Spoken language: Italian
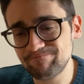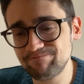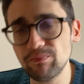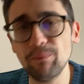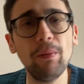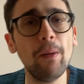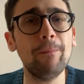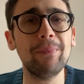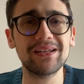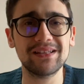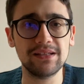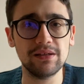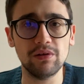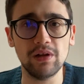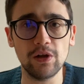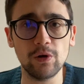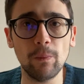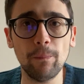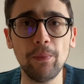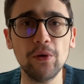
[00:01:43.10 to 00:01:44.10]
un po'
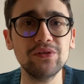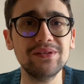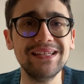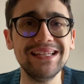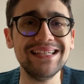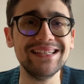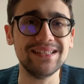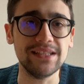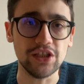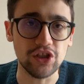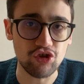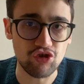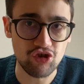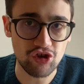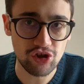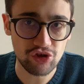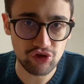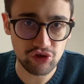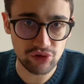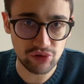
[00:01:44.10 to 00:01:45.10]
particolare, un po' di
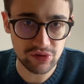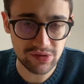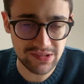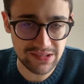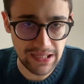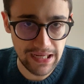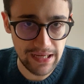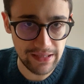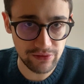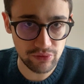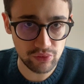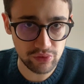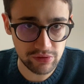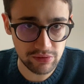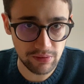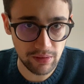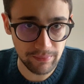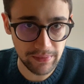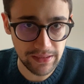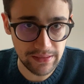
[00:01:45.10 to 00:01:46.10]
litigi ci sono stati
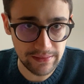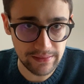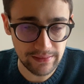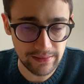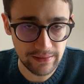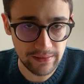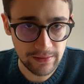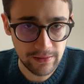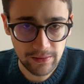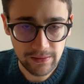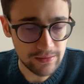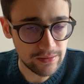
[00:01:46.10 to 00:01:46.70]
ultimamente.